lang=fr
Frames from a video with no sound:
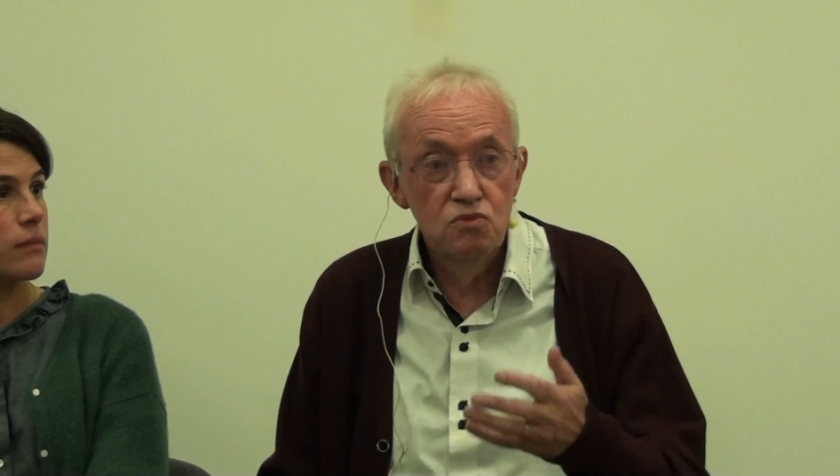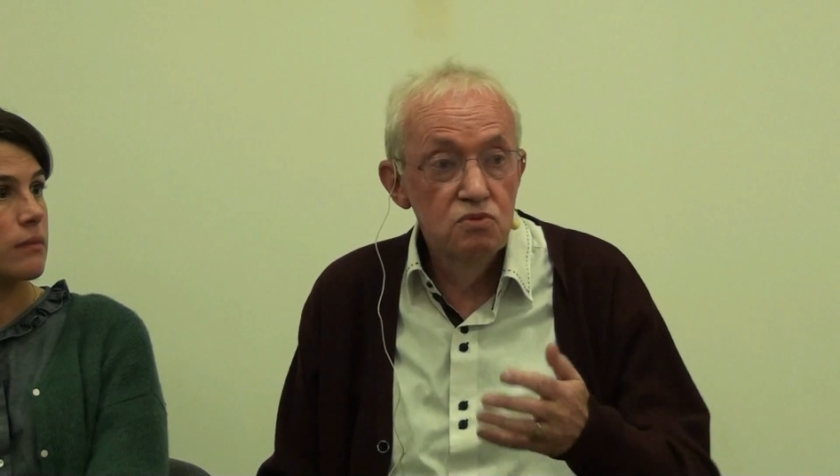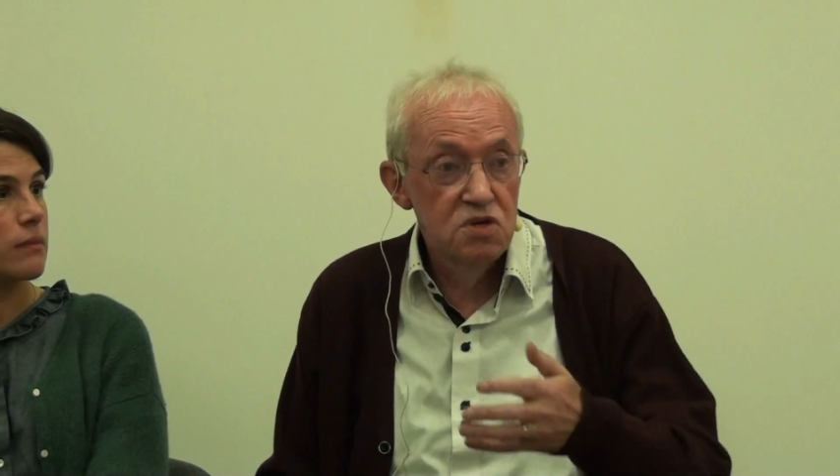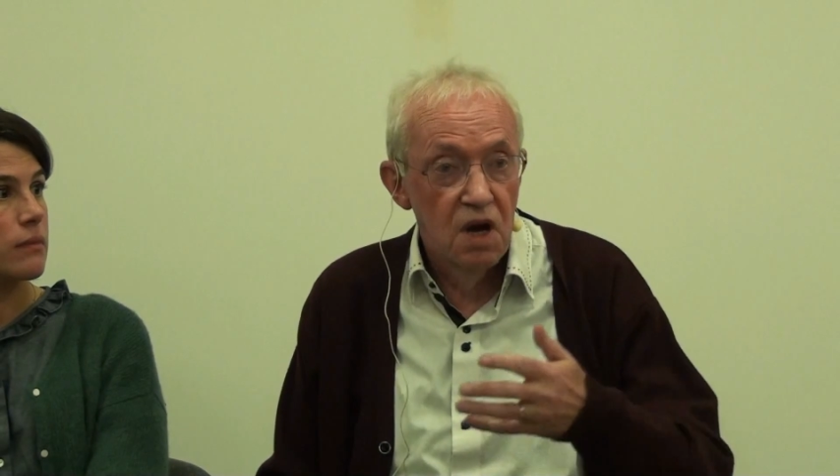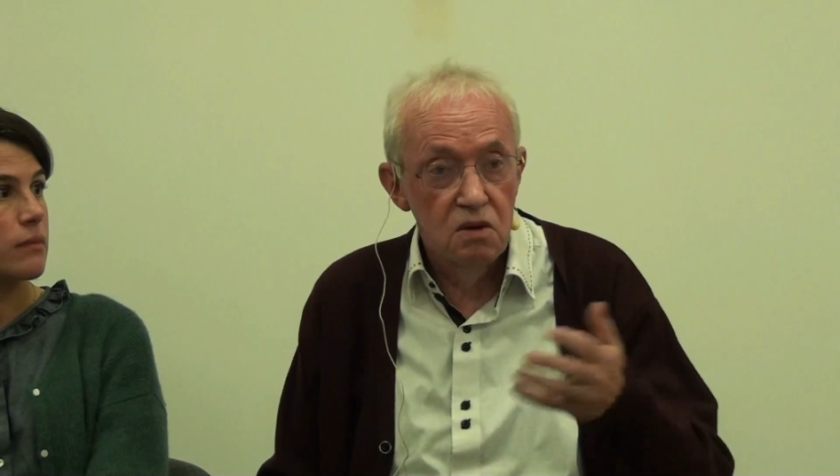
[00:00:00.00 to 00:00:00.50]

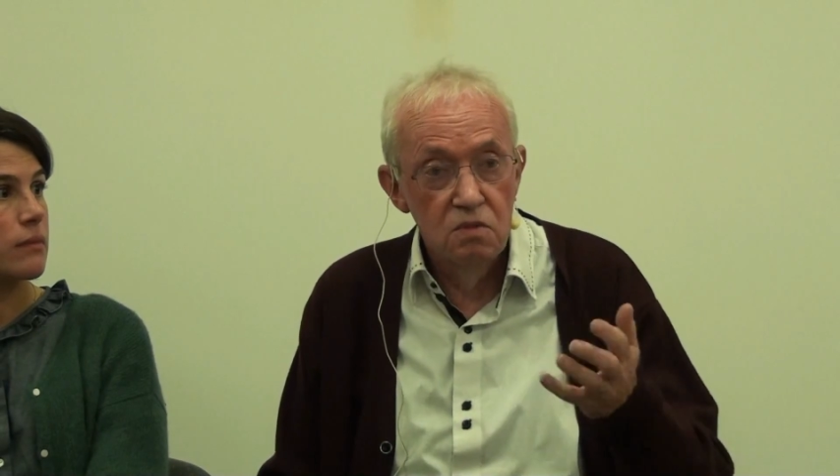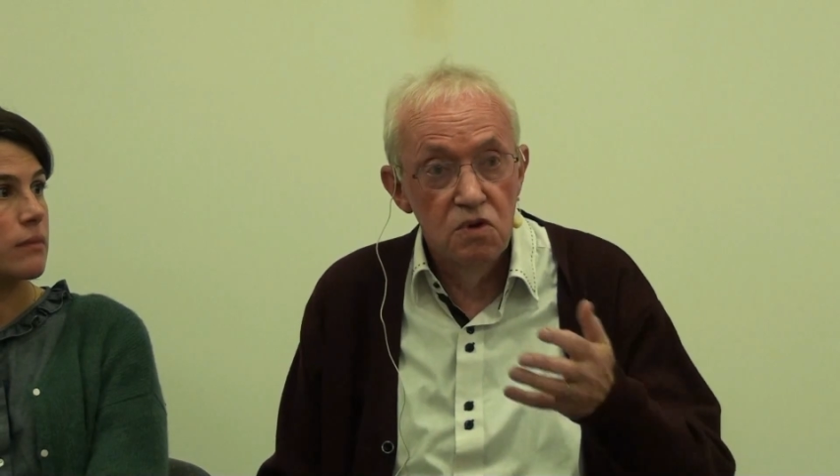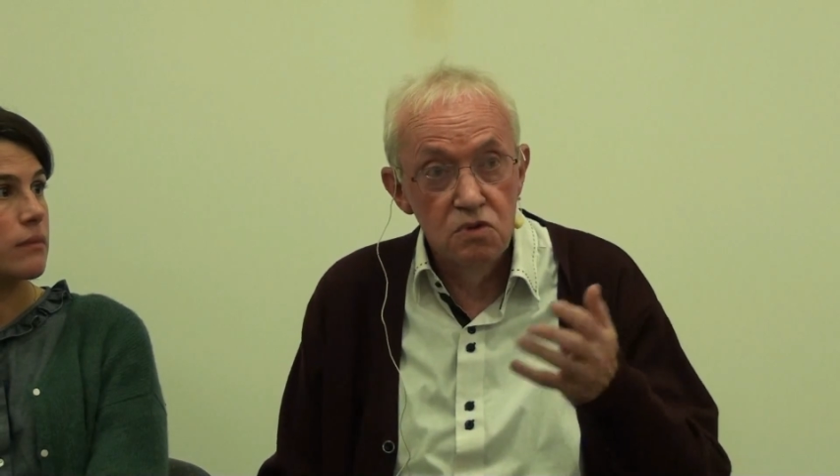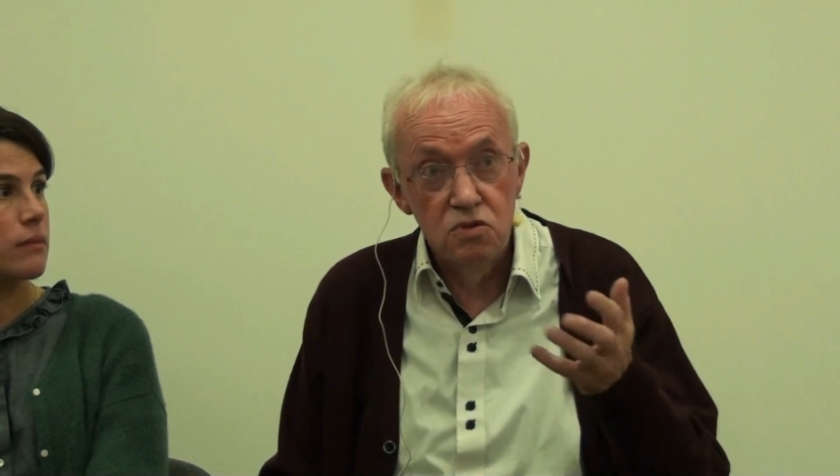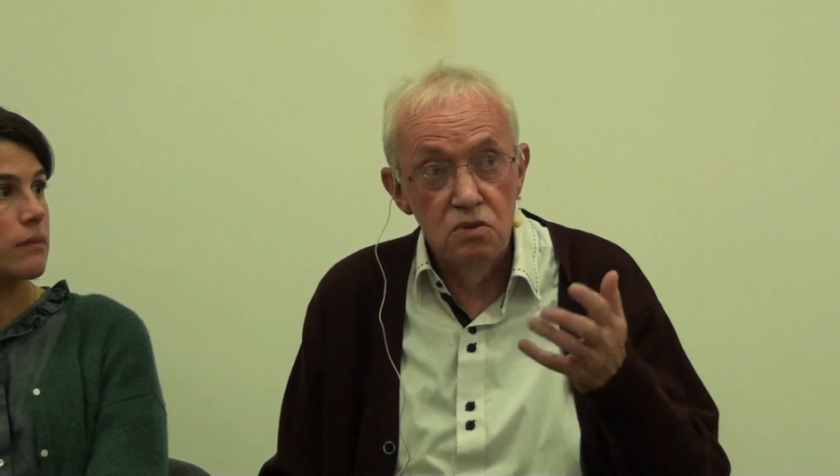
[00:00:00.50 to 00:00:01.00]
tout ça,
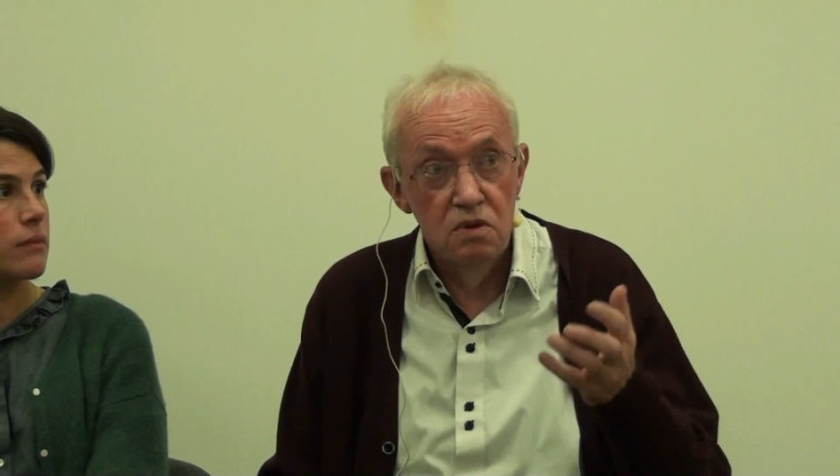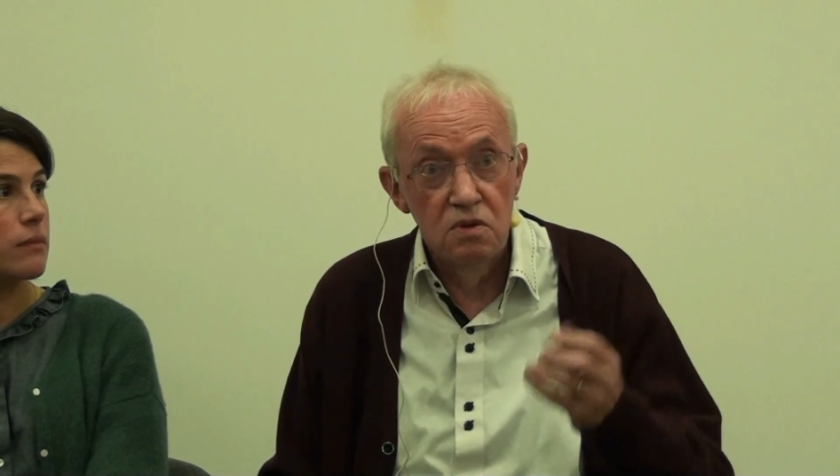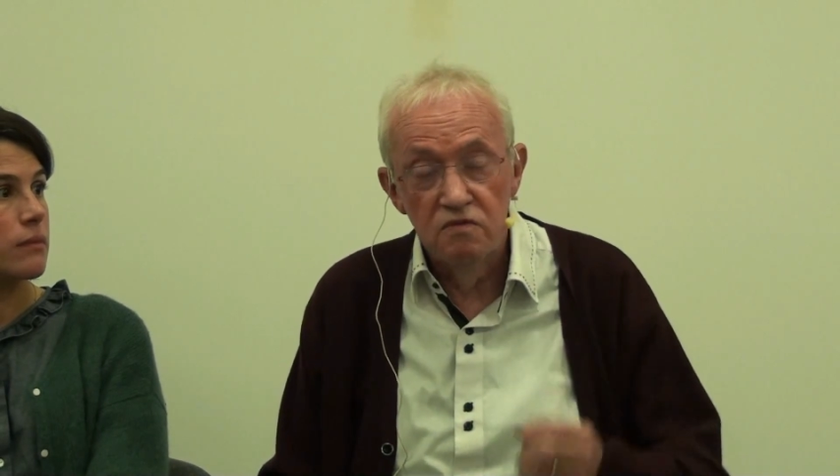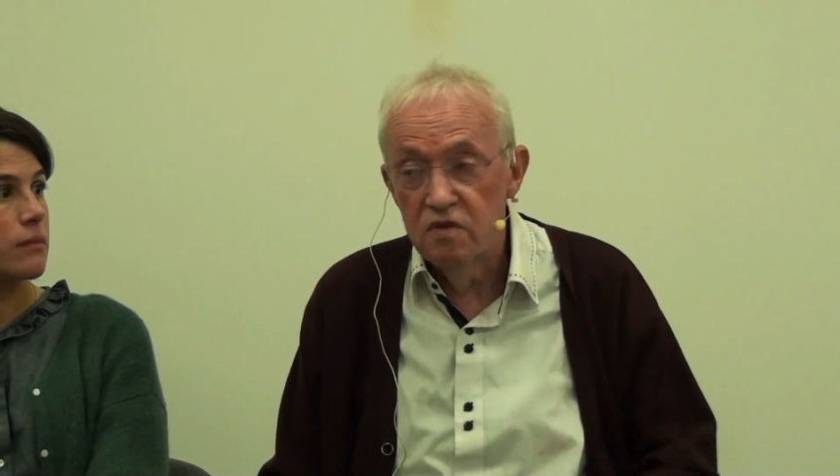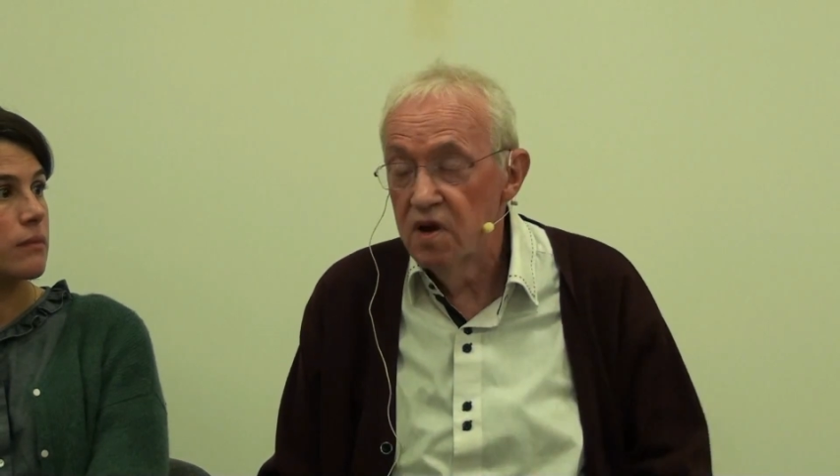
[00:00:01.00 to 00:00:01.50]
comment je
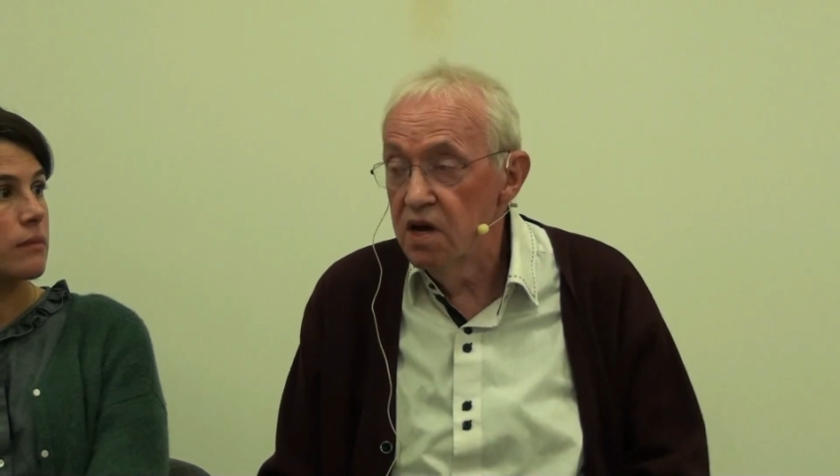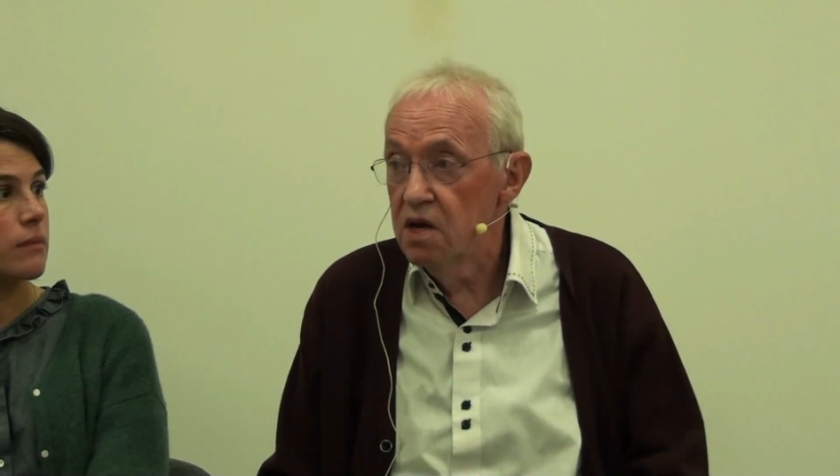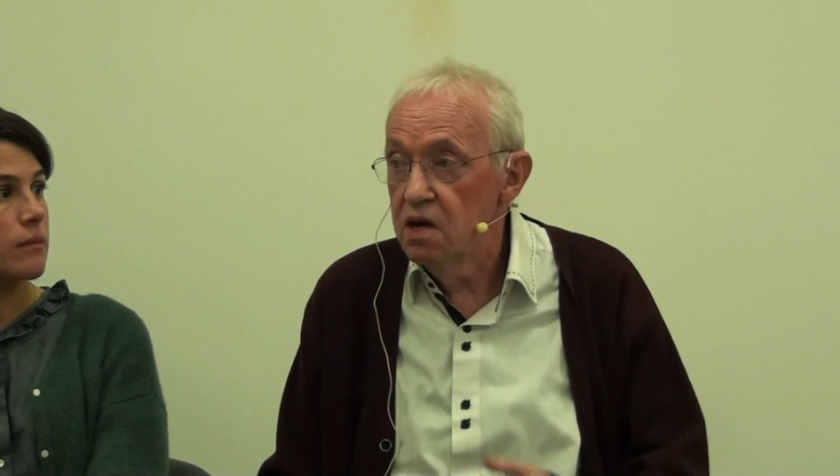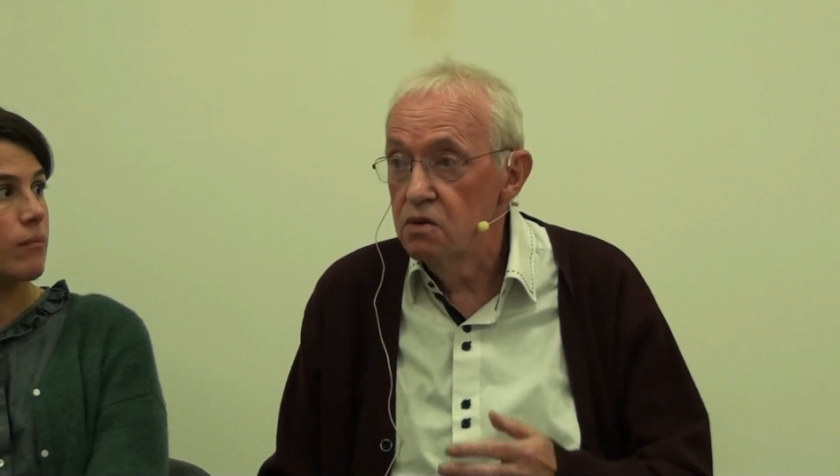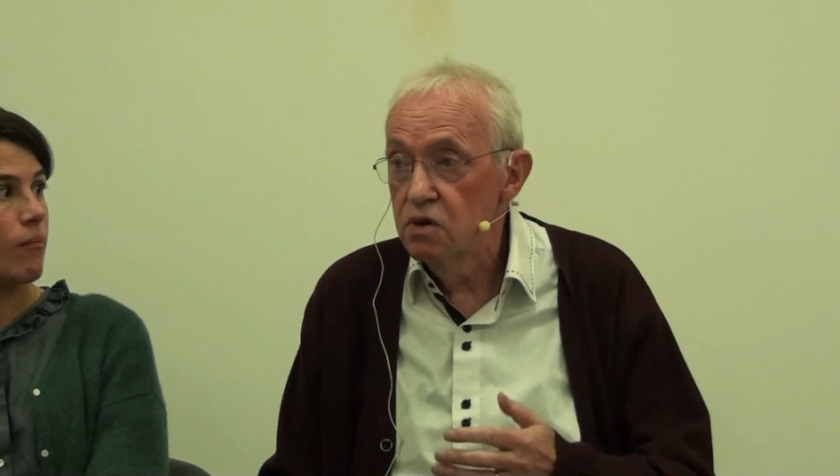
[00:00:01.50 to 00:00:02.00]
le... Et,